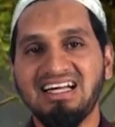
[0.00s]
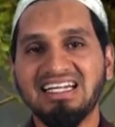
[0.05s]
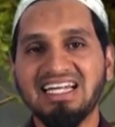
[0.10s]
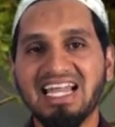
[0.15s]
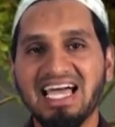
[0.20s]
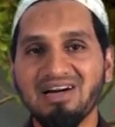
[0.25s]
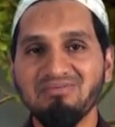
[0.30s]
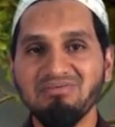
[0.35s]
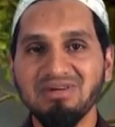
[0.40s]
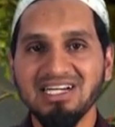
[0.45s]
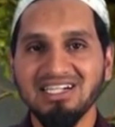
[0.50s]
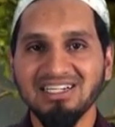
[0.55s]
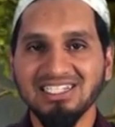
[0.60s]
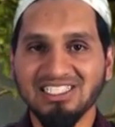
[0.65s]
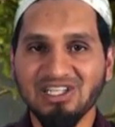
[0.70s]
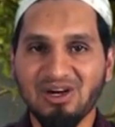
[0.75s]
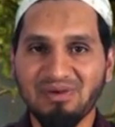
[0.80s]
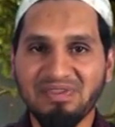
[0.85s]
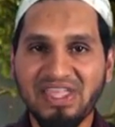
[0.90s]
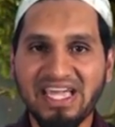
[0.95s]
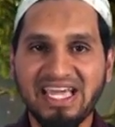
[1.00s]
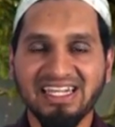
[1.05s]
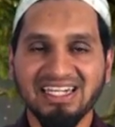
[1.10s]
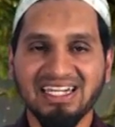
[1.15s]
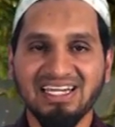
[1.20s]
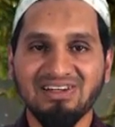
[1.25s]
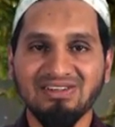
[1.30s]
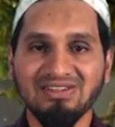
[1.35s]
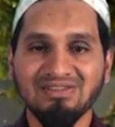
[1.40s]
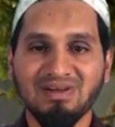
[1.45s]
หน้าบึ้งตอบแทน
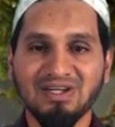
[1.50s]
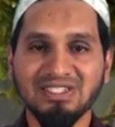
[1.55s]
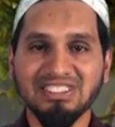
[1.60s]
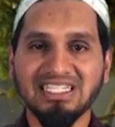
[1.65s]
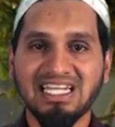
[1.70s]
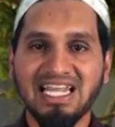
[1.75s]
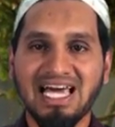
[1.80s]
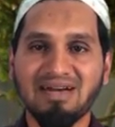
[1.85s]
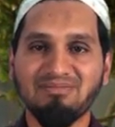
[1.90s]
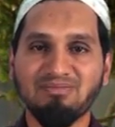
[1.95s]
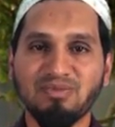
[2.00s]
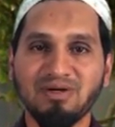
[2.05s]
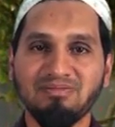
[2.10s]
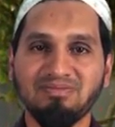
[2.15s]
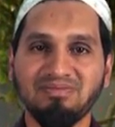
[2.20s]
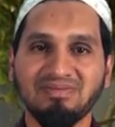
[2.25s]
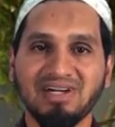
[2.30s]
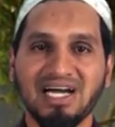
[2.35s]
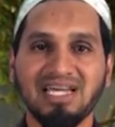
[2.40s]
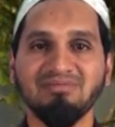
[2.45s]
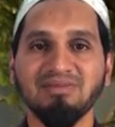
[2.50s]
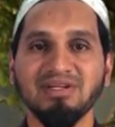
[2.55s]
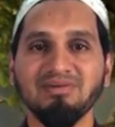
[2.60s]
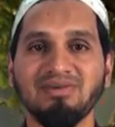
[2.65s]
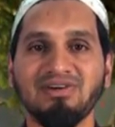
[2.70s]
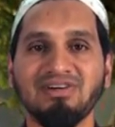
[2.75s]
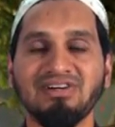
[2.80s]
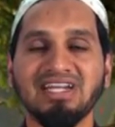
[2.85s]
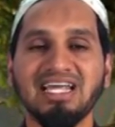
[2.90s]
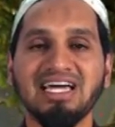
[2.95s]
เขาพอสลามปุ๊บหันไป
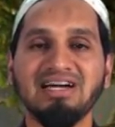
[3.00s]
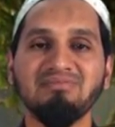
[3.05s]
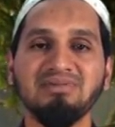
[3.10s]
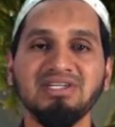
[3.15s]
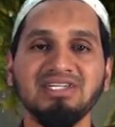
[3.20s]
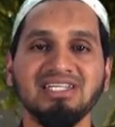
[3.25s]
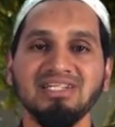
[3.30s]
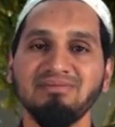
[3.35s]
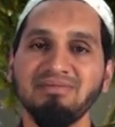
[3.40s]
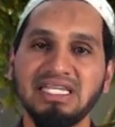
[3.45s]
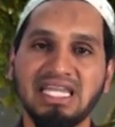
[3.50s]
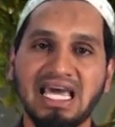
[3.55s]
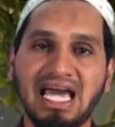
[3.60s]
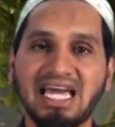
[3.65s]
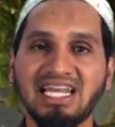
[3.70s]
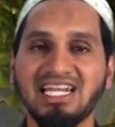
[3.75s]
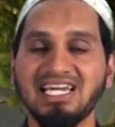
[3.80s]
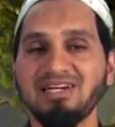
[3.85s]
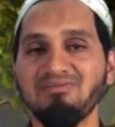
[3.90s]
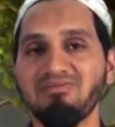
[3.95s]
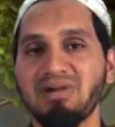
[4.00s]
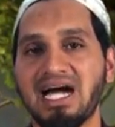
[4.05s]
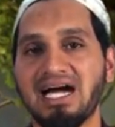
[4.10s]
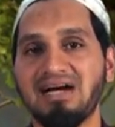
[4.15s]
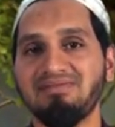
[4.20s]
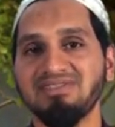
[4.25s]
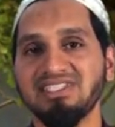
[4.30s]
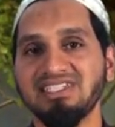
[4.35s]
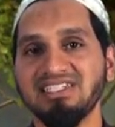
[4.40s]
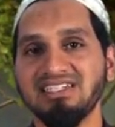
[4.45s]
มองหน้าบึ้งนี่ไม่ได้นะฮะ
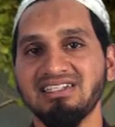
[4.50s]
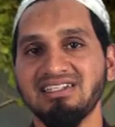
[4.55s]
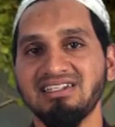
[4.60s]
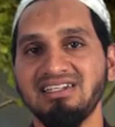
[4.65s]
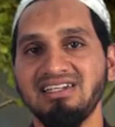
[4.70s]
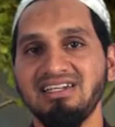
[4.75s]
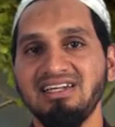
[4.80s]
บาปนะฮะ